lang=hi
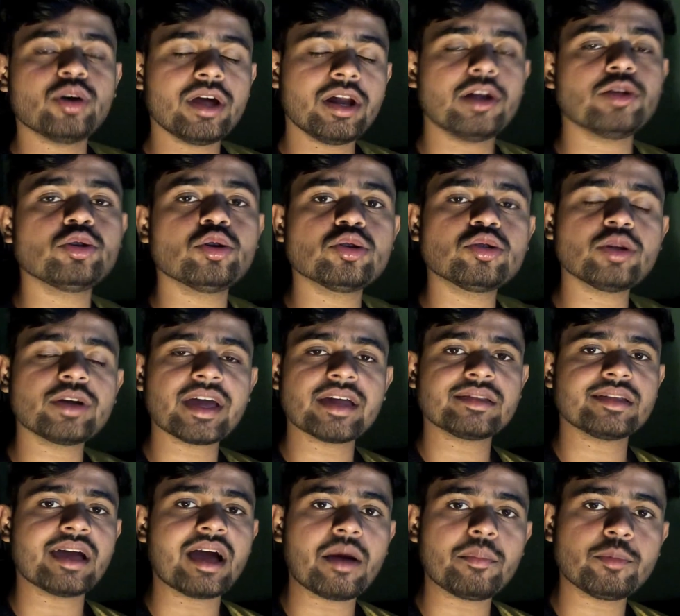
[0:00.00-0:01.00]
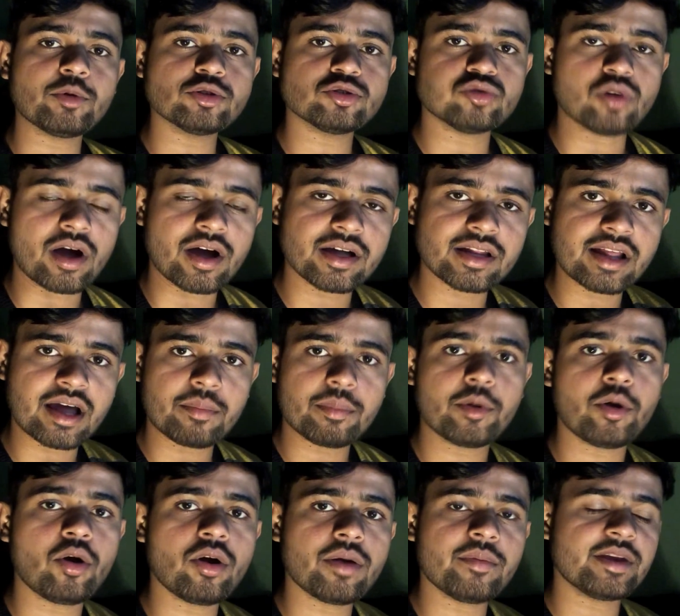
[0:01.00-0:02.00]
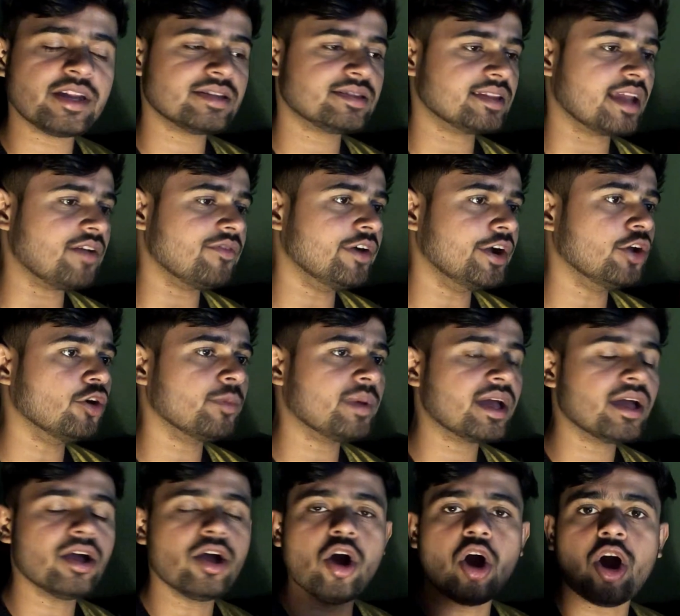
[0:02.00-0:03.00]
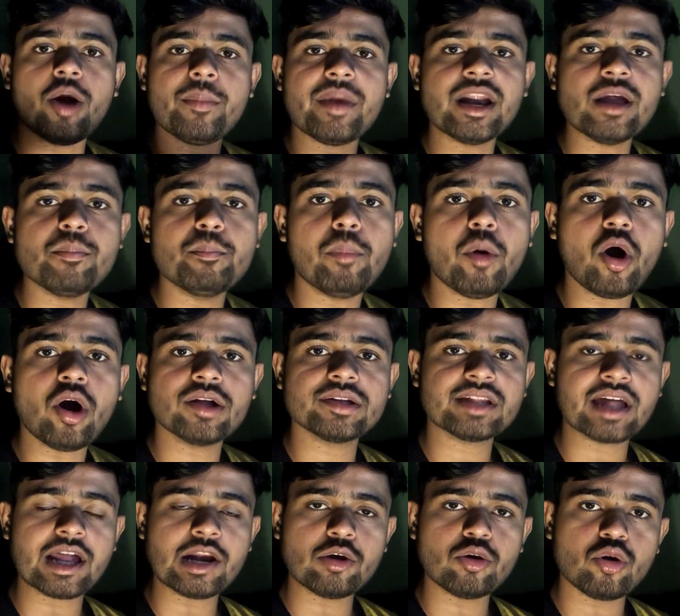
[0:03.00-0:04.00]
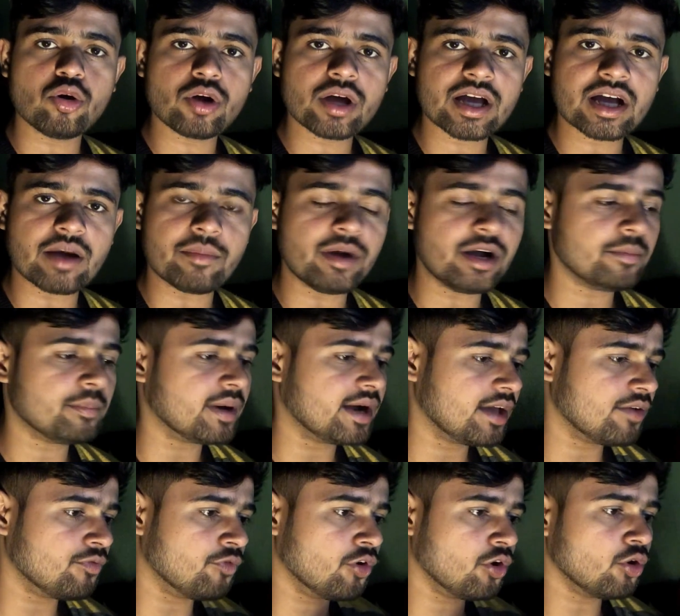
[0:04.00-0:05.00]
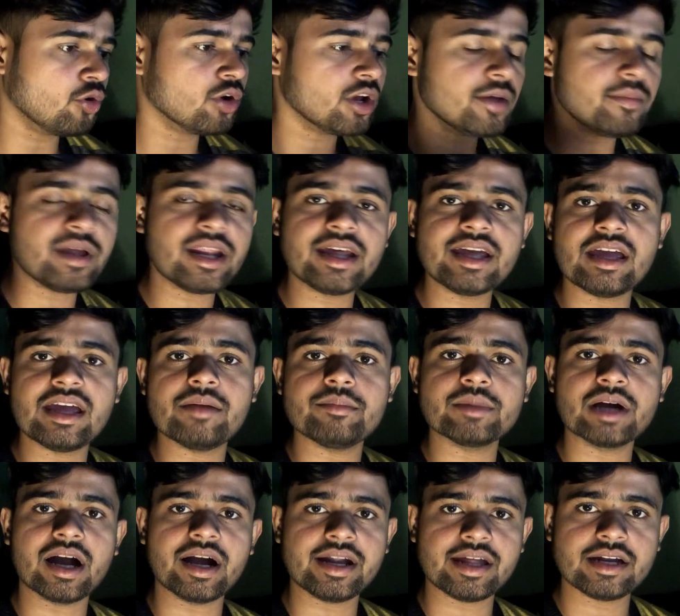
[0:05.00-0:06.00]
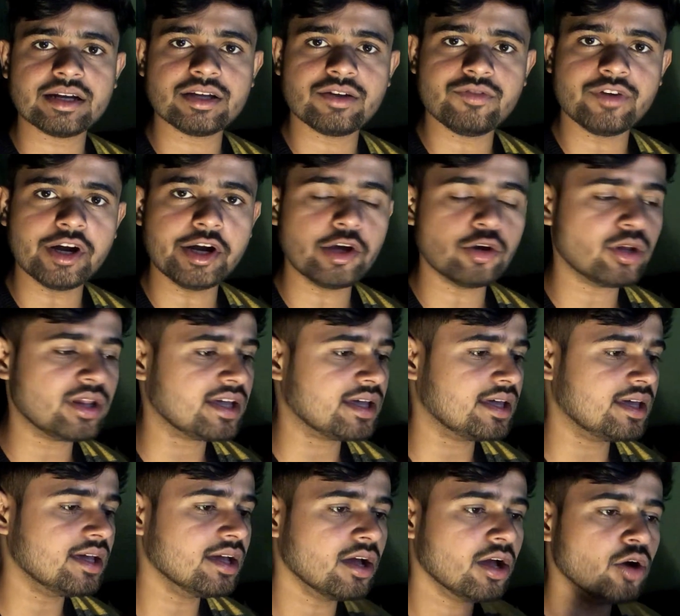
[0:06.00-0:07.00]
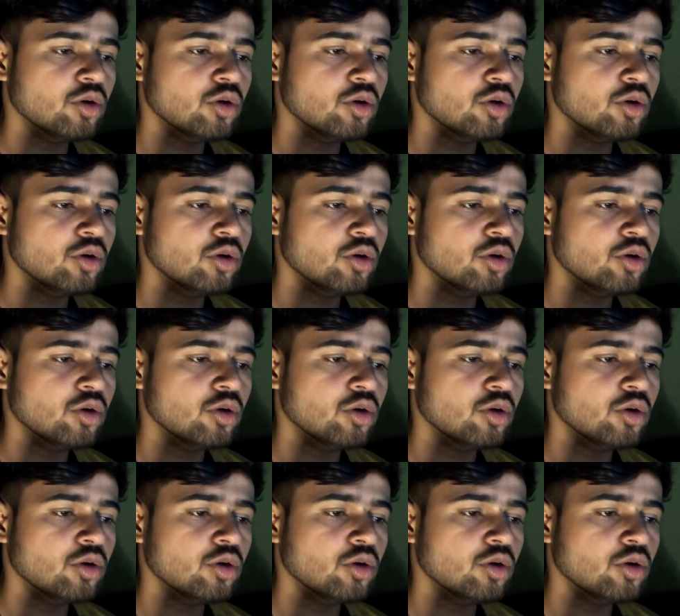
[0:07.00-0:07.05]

तो हेलो दोस्तों कैसे हैं आप लोग स्वागत है आप लोगों का मेरी इस नई वीडियो में और मैंने बहुत सारे लोगों के कमेंट पढ़े वो लोगों ने मेरी गेम गार्डियन की वीडियो देखी